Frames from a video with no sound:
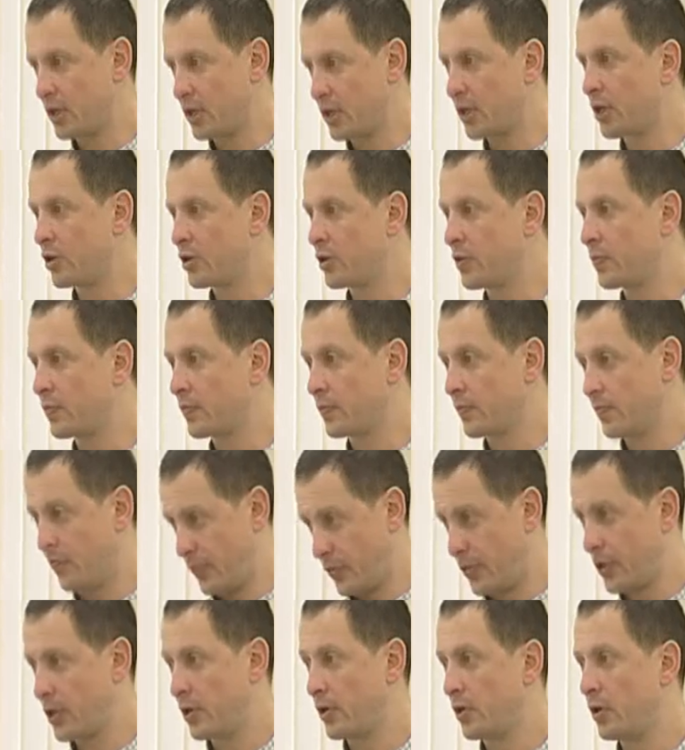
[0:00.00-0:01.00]
Хотим,
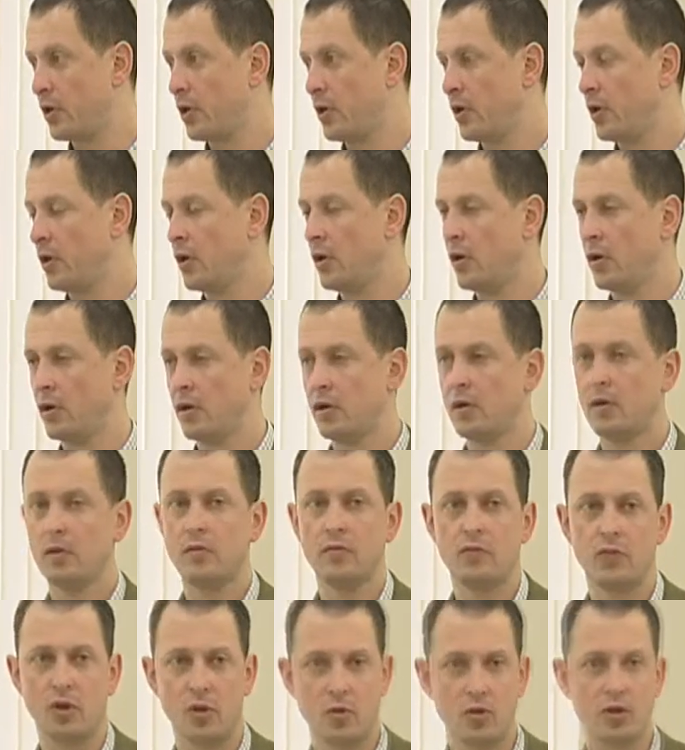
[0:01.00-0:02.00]
да.
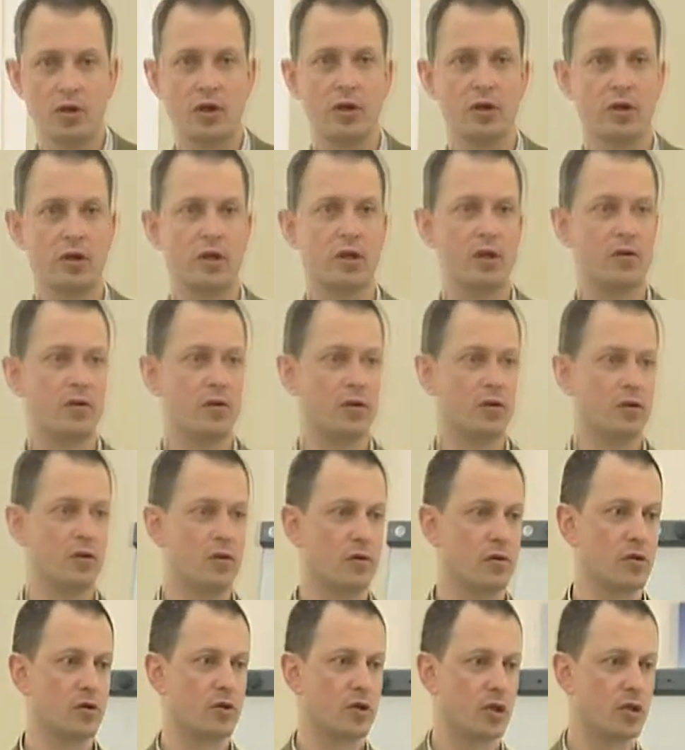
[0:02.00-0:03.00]
Потому что иногда
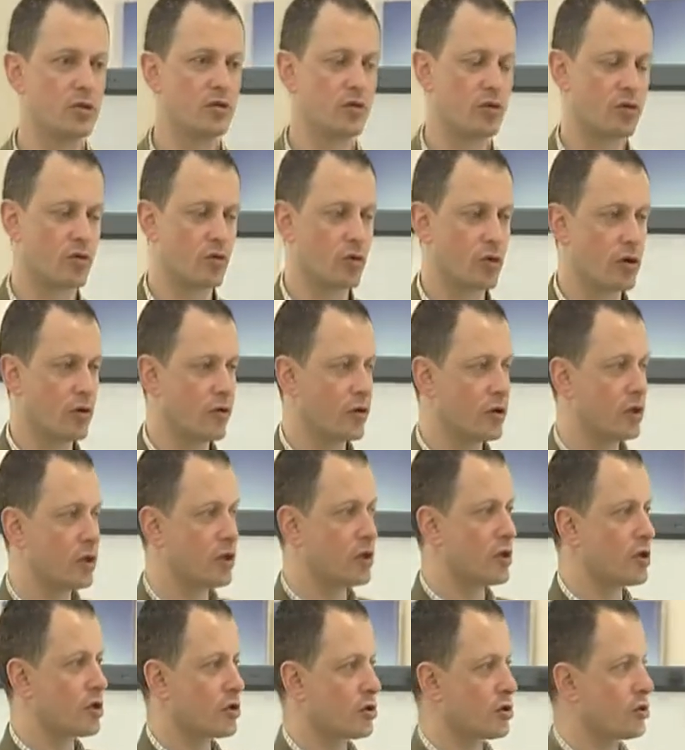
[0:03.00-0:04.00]
вот э, жалуются
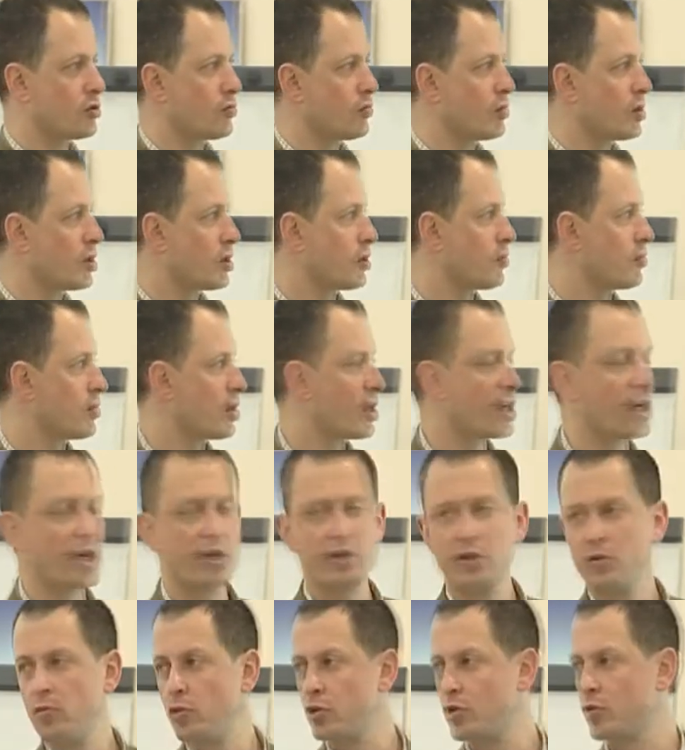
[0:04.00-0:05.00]
руководители, что мы там
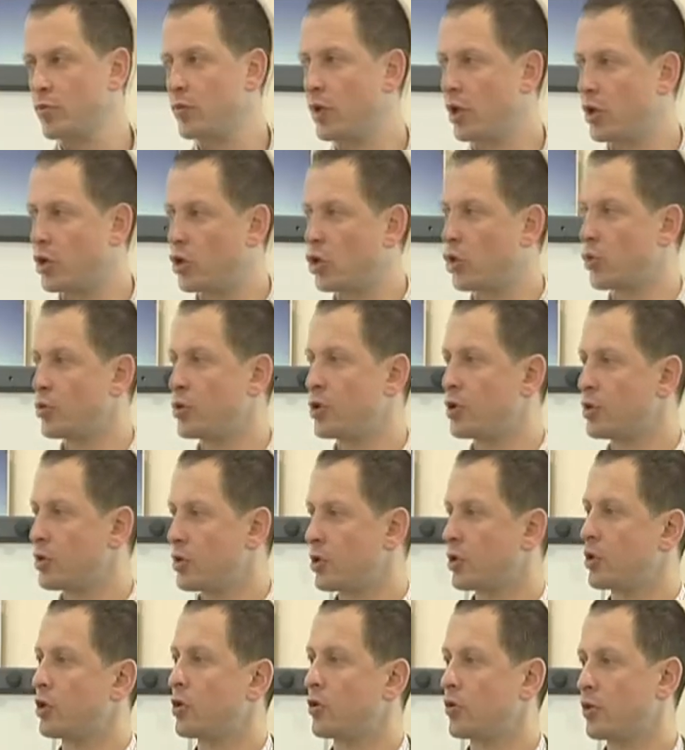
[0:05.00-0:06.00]
никак не можем найти общий
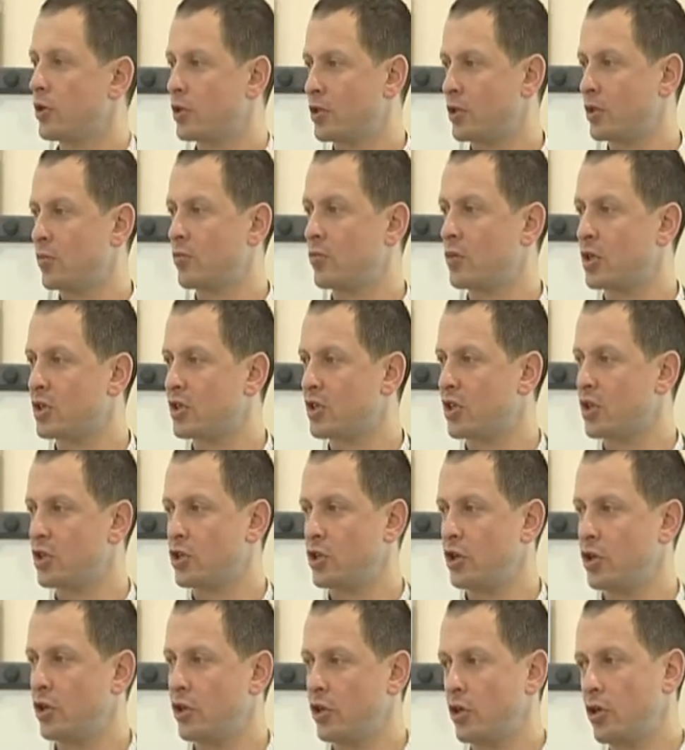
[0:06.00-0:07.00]
язык, да, у нас там
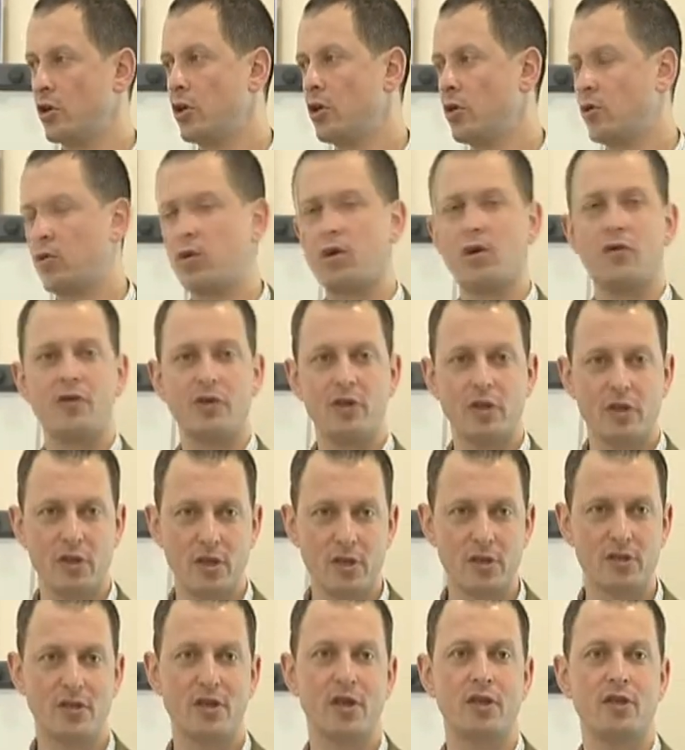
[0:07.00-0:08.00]
расхождение,
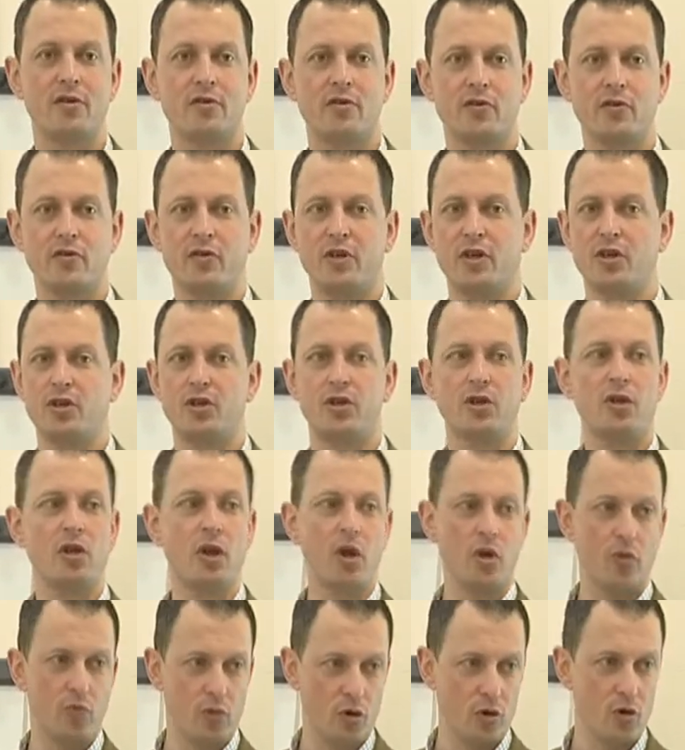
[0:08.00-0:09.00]
руководители среднего звена
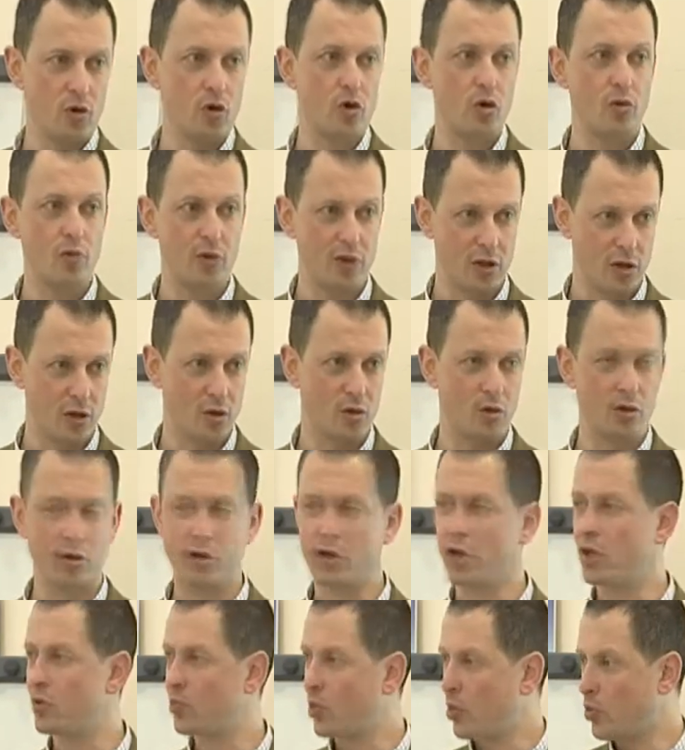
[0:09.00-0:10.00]
считают по-другому, от
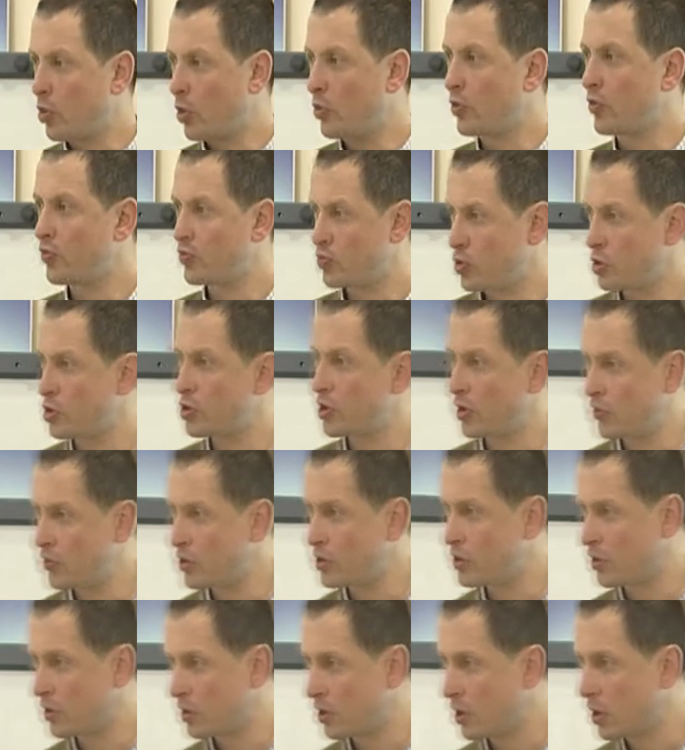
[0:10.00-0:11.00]
которых, как мы помним, все
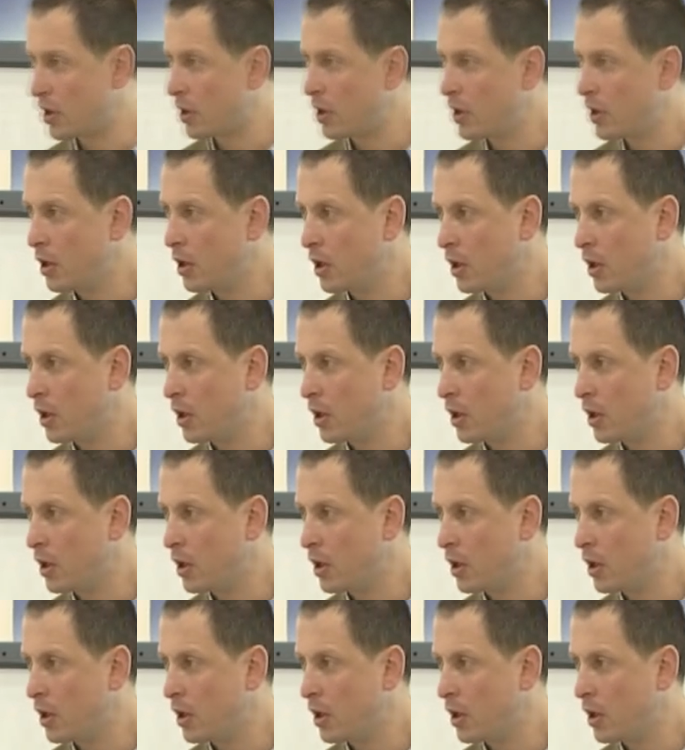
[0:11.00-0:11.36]
зависит, да.